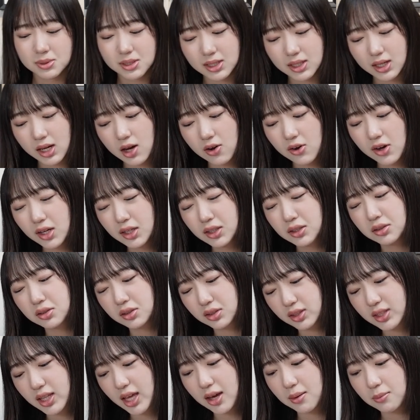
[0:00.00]
めちゃ可愛くっ
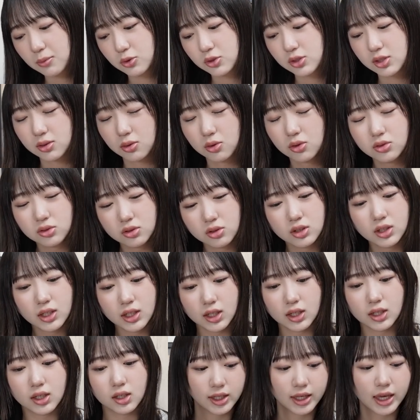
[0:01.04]
て、もううち本当
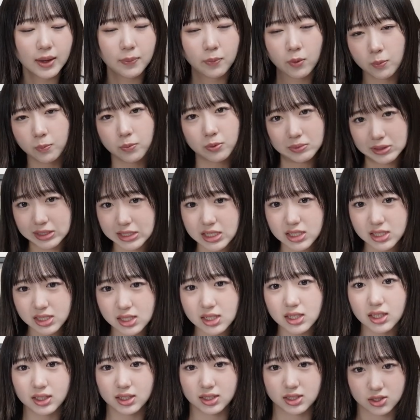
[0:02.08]
に ケーポップ めっちゃ好
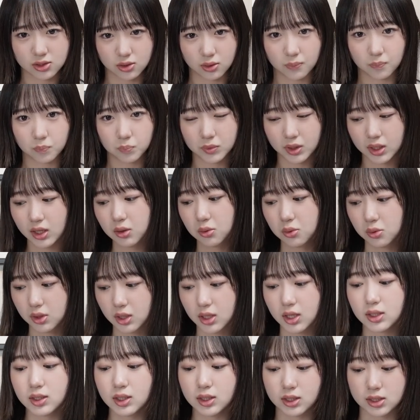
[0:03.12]
きなんですよ。結構
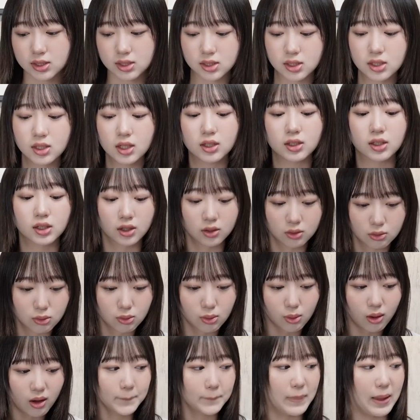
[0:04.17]
聴いてて好きなんだけ
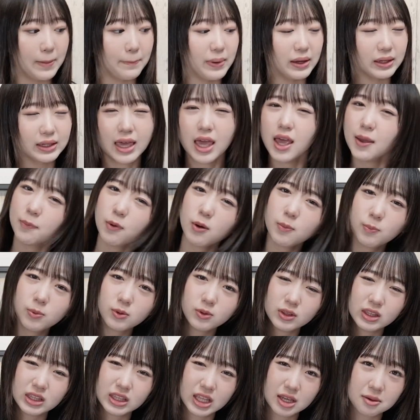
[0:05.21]
ど、やっぱり ケーポップ
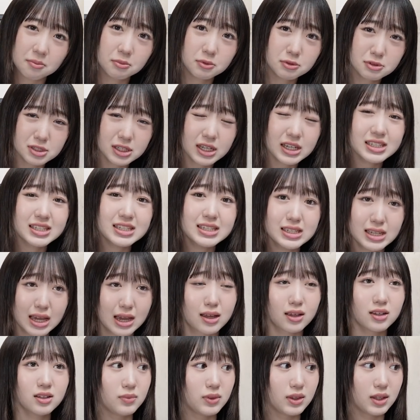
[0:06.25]
って難しいじゃ
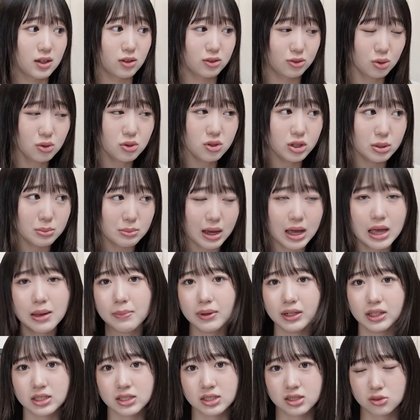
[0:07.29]
ん？てか特に前
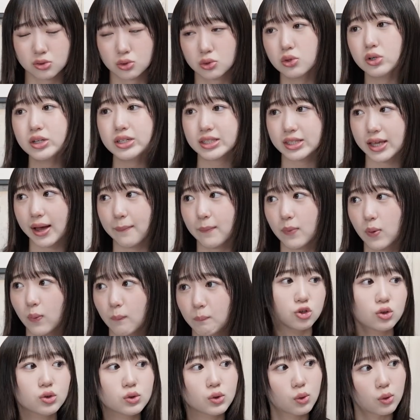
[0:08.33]
まですごいさ、もう
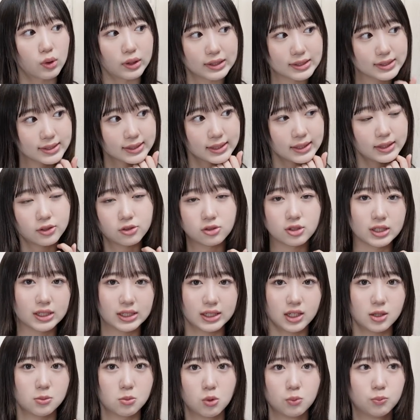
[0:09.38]
ちょっとこれ好きって言っただ
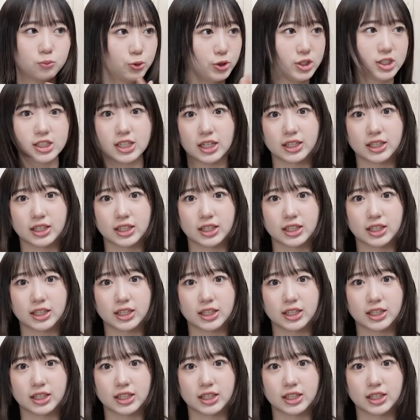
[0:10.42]
けでもうぶち